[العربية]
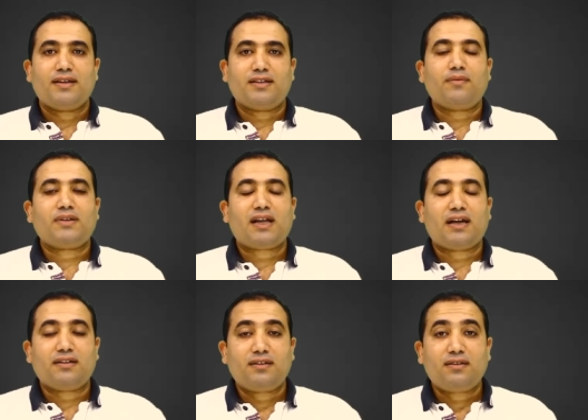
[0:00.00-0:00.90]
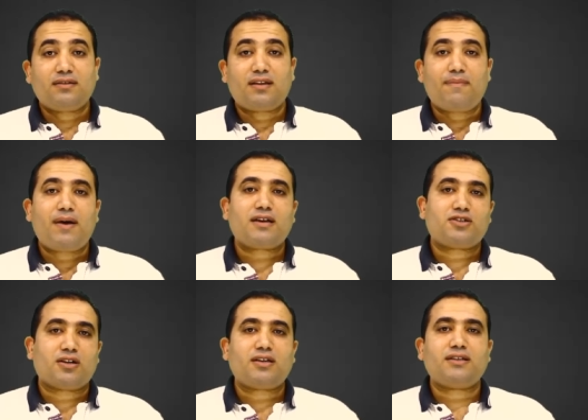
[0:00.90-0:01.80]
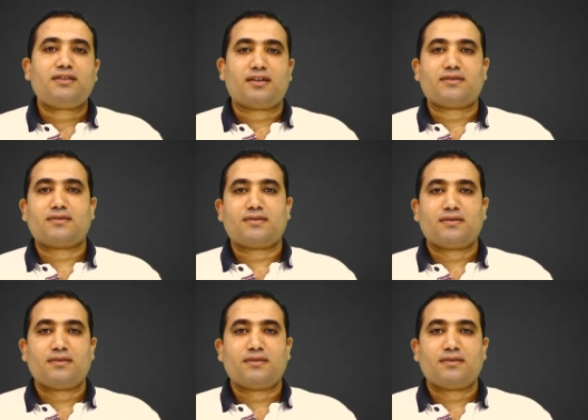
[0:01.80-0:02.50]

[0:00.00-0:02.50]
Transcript: ده بيتحدد تبع شرح الدرس